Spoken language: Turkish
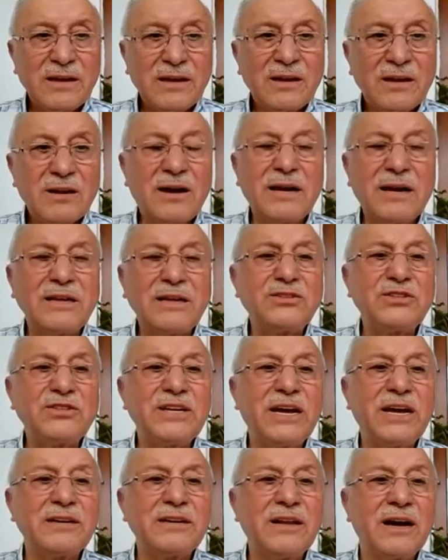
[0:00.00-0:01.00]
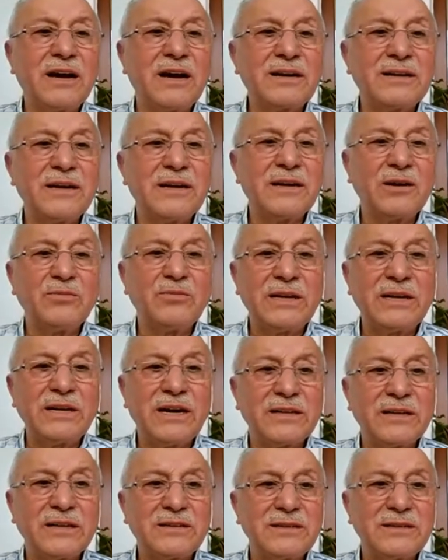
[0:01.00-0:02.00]
Karaciğer nakli
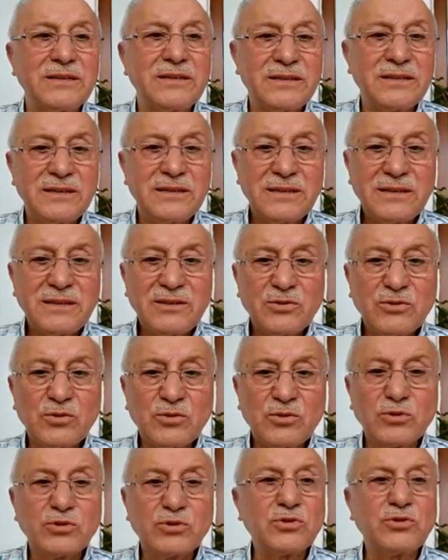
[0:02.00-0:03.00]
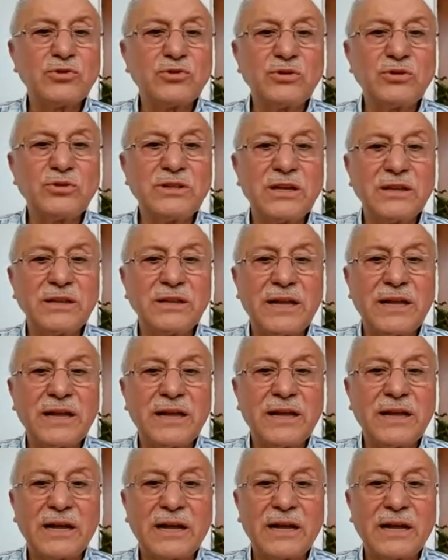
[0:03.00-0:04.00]
ameliyatı uzun
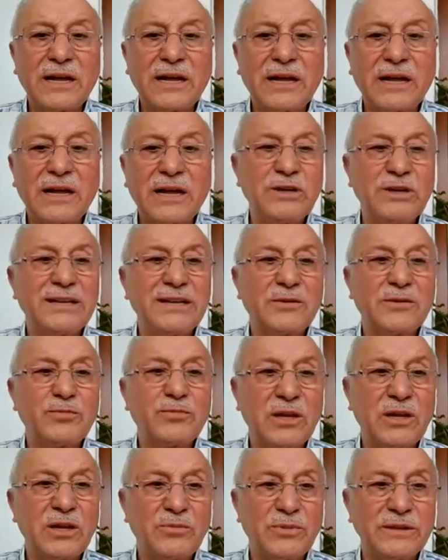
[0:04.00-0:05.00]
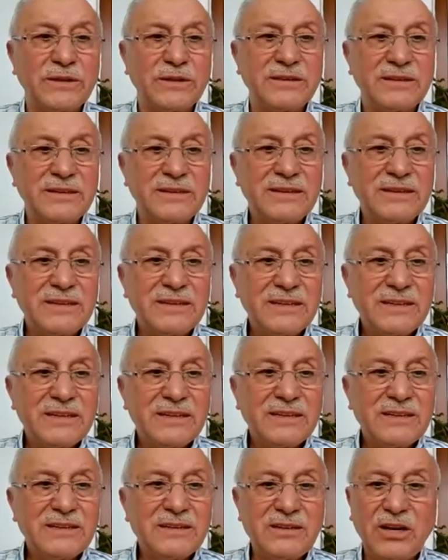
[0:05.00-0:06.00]
yıllar boyunca dünyada yapılamadı.
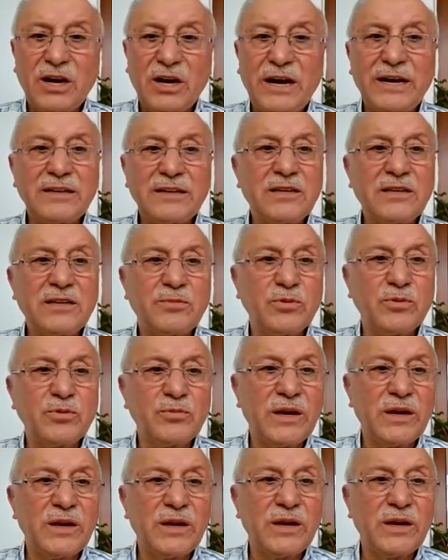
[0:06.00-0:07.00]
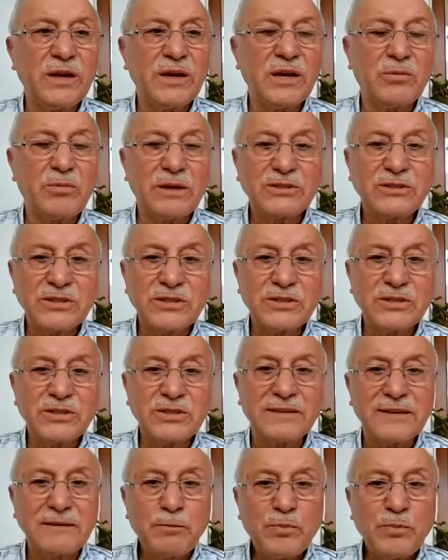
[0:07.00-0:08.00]
Nihayet yapılmaya başlandı
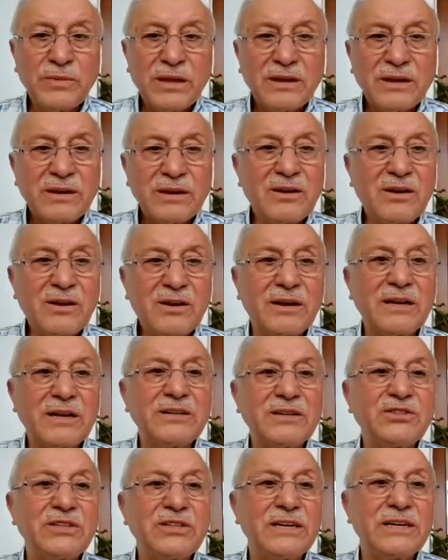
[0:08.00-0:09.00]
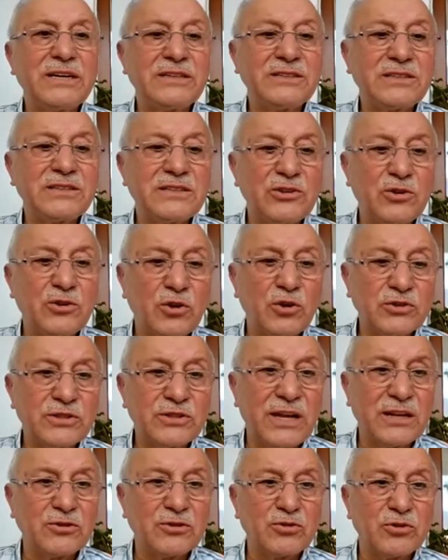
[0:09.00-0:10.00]
karaciğeri
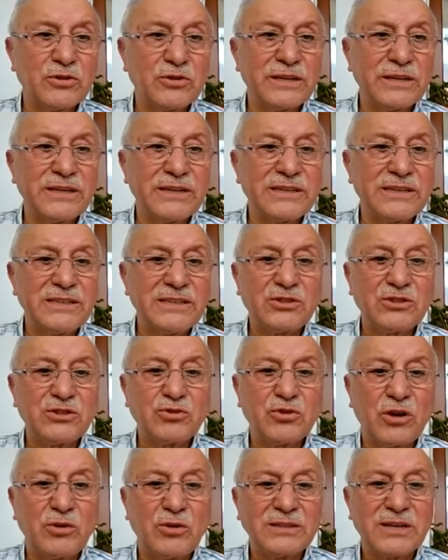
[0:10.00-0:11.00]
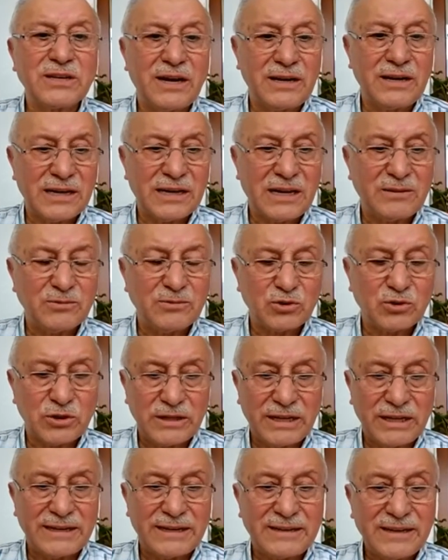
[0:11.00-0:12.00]
sirozdan dolayı iş görmez hale
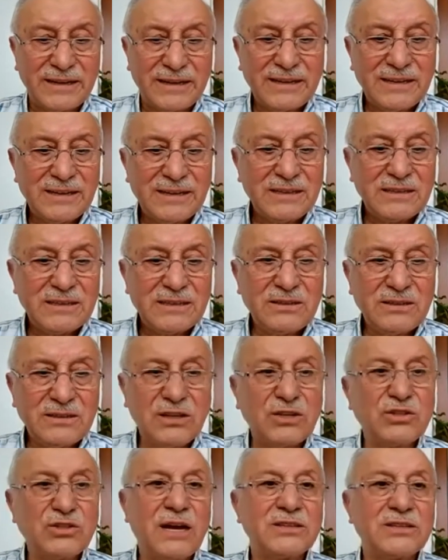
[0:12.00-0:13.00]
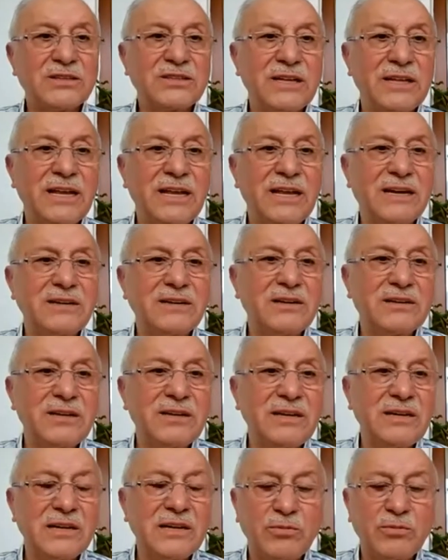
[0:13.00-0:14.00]
gelmiş olan nice hastalar
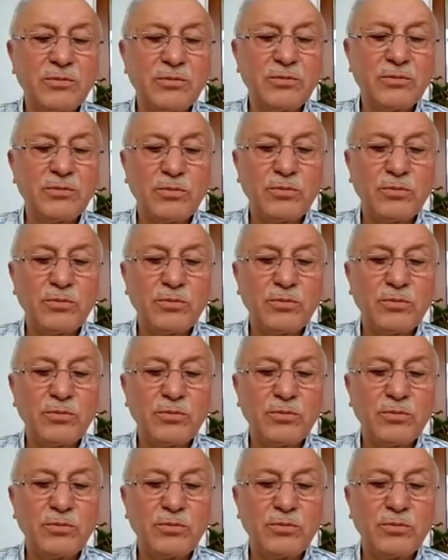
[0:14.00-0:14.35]
nakil yapılmak